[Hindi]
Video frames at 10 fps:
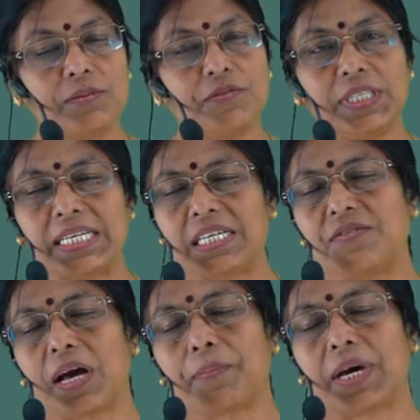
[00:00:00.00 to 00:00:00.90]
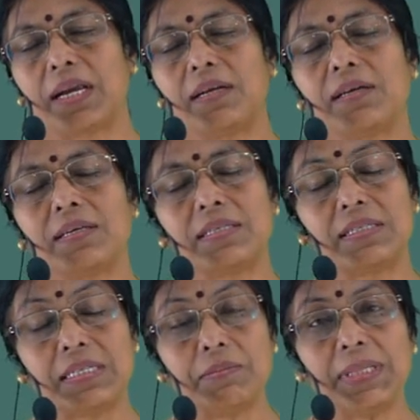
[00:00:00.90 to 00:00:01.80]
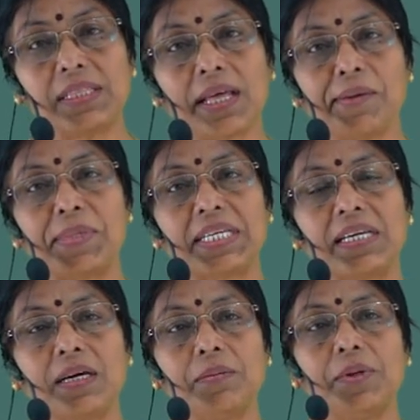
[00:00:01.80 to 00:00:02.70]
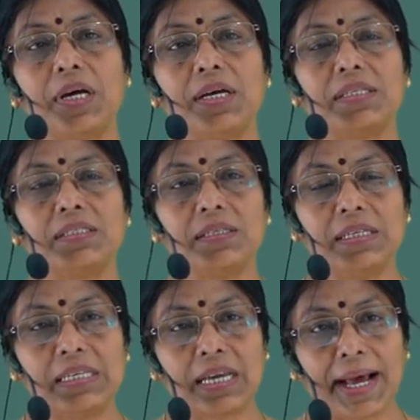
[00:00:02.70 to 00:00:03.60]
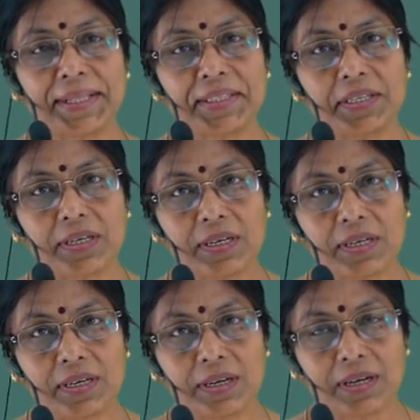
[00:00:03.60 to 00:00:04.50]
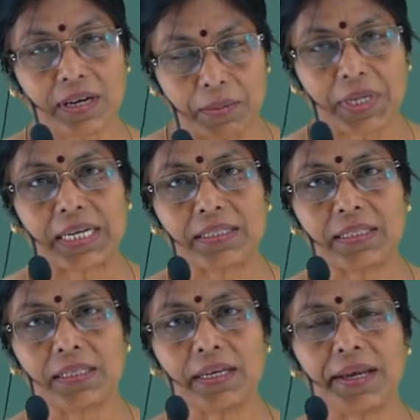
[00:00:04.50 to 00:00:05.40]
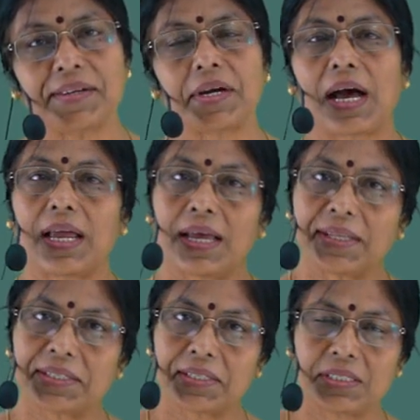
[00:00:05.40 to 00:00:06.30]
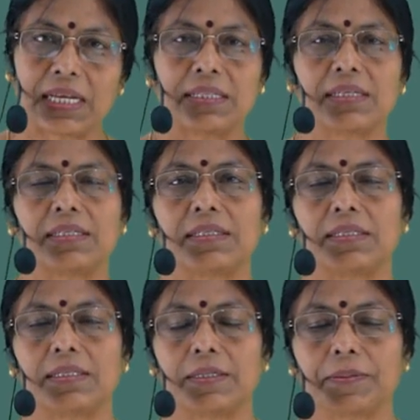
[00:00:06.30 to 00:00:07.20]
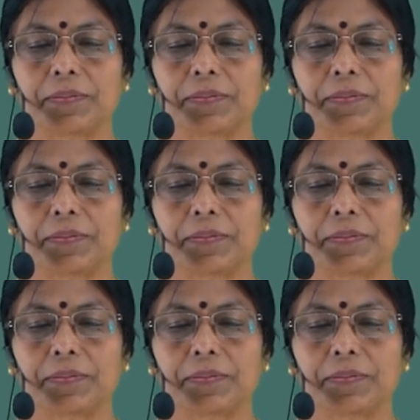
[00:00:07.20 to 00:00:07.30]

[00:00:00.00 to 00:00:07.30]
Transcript: विदेशी व्यापार सीमित था बल्कि हम निर्यात कम करते थे आयात ज़्यादा करते थे